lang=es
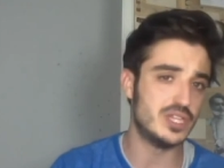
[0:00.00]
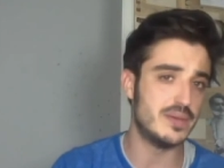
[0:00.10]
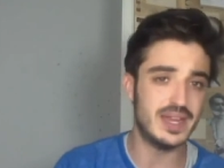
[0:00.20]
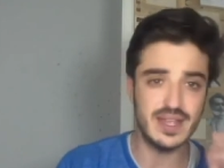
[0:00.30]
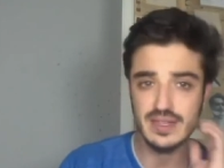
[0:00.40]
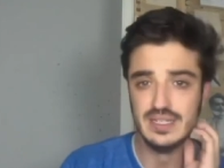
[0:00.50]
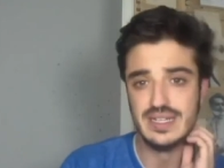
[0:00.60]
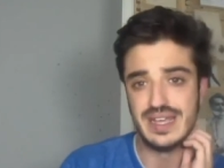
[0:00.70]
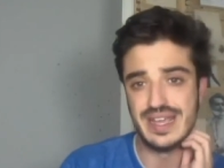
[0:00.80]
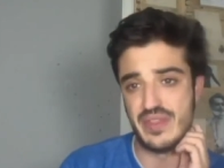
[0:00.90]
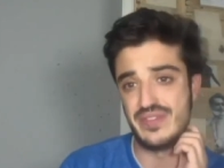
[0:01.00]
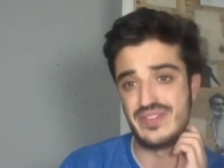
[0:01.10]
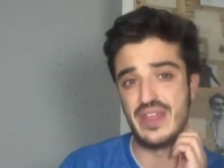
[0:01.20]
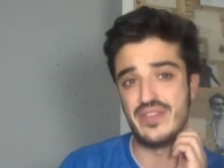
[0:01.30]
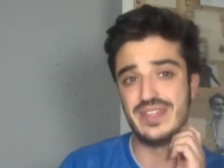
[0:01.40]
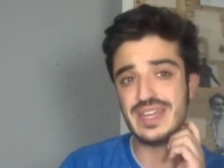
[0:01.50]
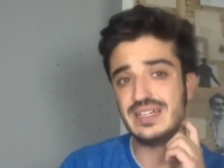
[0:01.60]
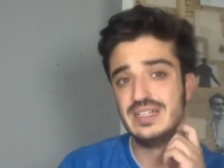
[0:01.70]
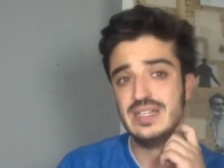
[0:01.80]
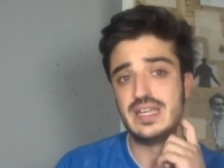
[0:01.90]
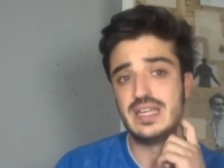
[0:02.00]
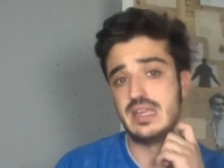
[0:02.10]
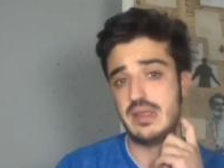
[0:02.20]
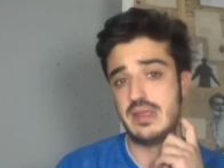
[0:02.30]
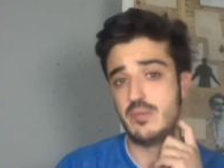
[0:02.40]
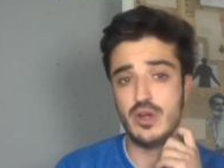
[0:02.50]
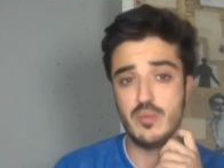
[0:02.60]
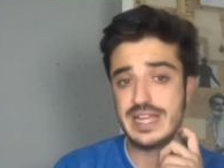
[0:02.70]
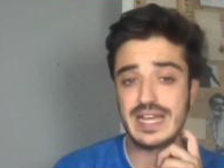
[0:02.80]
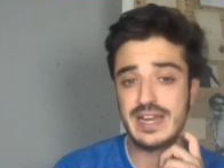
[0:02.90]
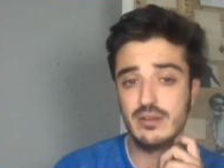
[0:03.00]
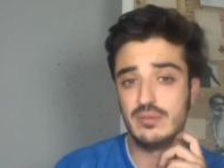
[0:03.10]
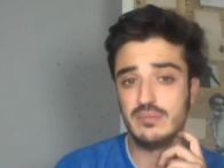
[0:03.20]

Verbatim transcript: viene, etcétera, etcétera. Y bueno, voy a atacarlo,